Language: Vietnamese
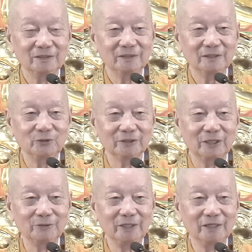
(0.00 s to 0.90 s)
Cái chuyện
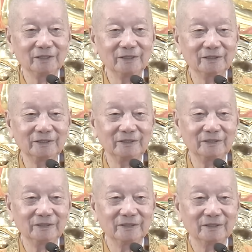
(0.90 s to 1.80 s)
nào dễ đó thì
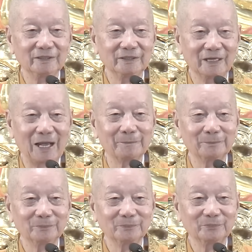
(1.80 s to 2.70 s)
làm.
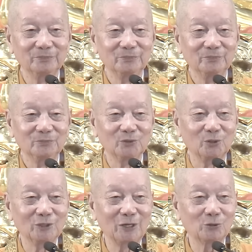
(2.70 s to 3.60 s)

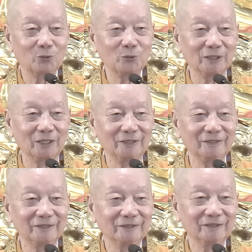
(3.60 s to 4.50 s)
Chỗ nào có quyền lợi
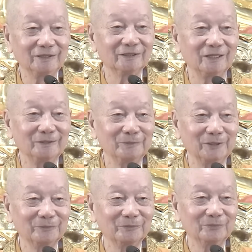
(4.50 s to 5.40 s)
đó thì tới, phải không?